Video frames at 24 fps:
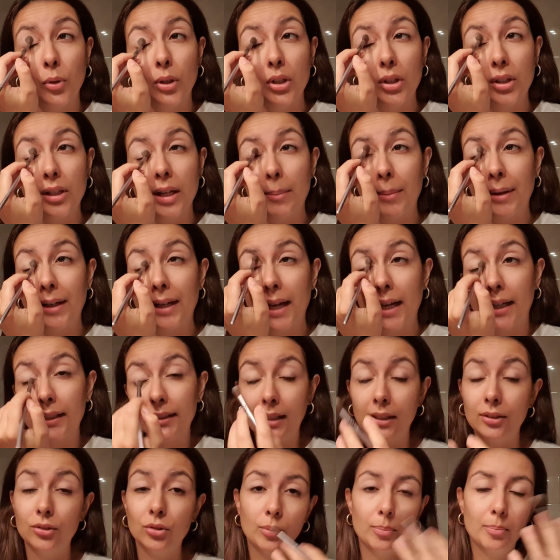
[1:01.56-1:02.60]
qui non è magari
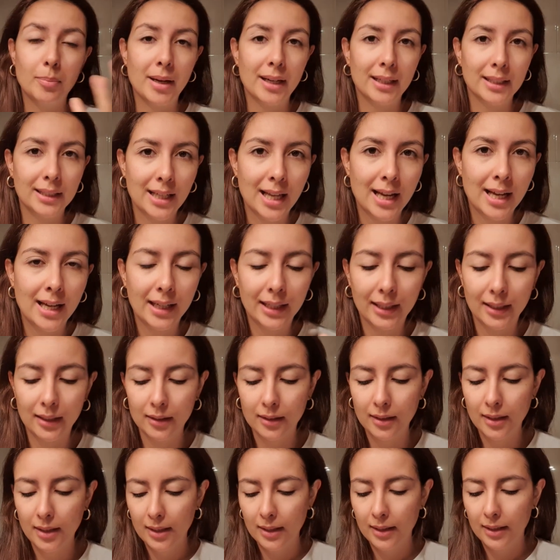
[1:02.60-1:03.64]
tanto il parlare
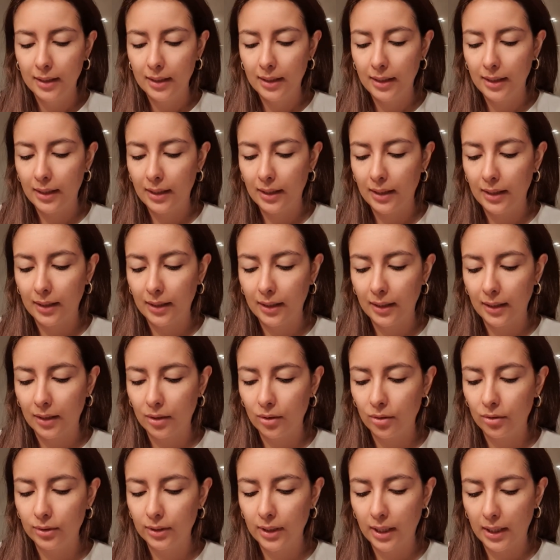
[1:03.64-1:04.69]
e
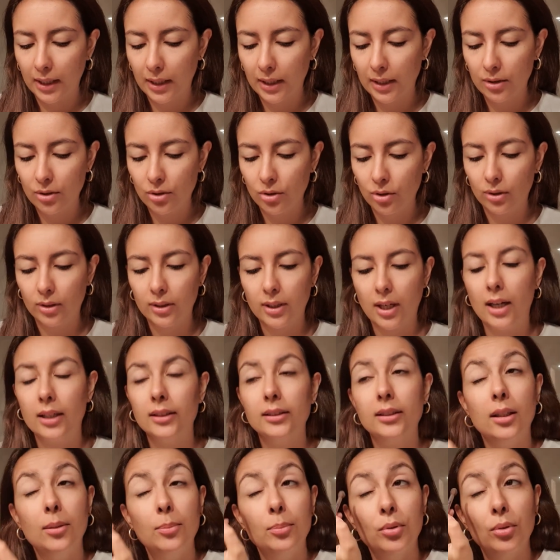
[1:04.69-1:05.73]
raccontare la
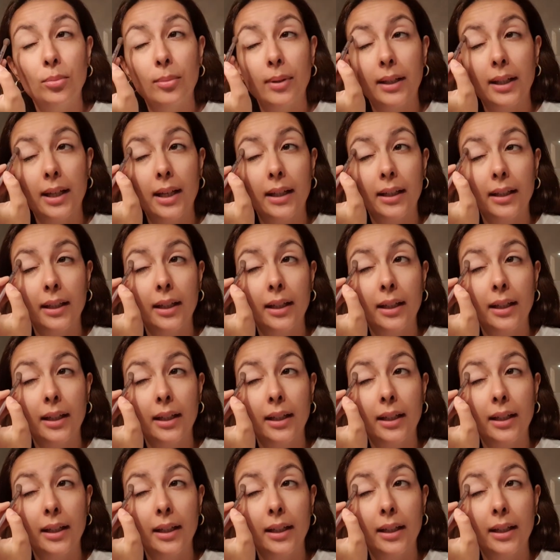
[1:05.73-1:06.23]
giornata, il più magari